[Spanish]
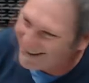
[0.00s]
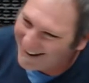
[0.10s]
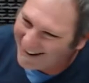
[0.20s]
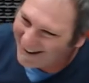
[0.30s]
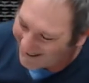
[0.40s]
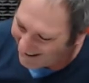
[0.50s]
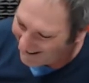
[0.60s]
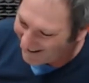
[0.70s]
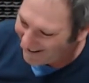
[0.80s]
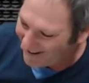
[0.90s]
cuando, los chicos te
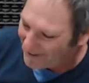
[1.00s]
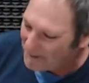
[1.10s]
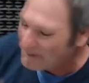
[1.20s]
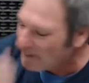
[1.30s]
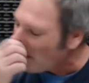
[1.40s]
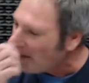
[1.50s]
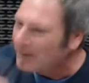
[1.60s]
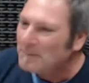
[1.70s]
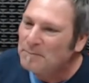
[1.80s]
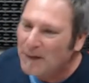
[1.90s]
piden así. Te
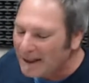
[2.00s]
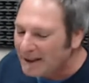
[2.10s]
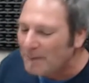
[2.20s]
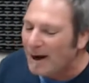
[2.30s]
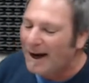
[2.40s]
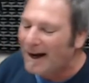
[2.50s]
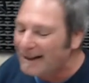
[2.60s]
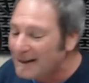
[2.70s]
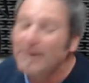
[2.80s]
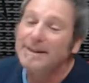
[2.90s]
escuchamos. El tema
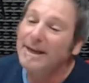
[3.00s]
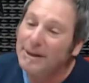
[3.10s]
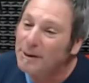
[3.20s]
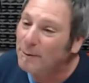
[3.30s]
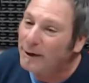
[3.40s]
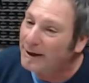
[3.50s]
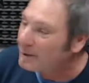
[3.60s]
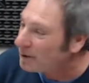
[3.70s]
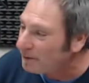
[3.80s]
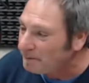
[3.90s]
se llama Silencio por
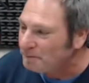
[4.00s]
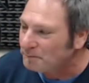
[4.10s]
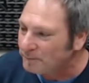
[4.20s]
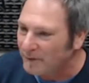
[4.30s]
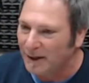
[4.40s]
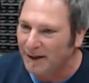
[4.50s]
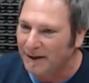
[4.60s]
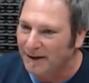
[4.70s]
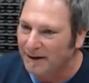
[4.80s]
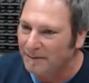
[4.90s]
canción
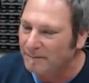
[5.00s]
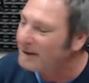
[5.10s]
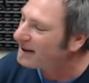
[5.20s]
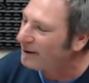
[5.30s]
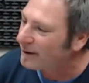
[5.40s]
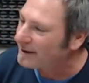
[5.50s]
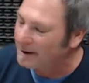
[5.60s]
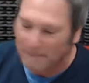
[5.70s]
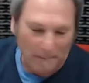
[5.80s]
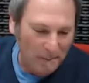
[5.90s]
y dice algo así.